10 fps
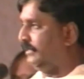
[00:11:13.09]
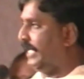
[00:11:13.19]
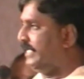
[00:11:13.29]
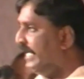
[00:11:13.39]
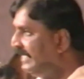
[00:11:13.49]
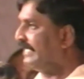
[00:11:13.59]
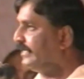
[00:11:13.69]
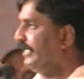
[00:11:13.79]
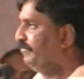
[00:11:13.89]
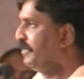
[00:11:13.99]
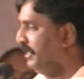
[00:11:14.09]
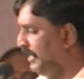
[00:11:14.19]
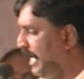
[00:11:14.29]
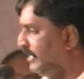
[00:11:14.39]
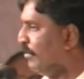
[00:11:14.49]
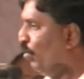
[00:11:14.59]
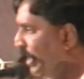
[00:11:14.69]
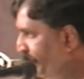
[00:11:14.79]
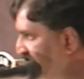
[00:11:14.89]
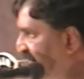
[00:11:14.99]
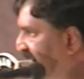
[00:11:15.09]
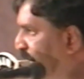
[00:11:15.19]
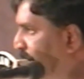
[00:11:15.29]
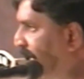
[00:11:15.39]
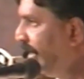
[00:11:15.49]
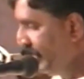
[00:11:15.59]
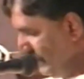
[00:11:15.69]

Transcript: தன் எண்ணத்தை இந்த நாட்டில் மொழிப்பற்று வேண்டுமா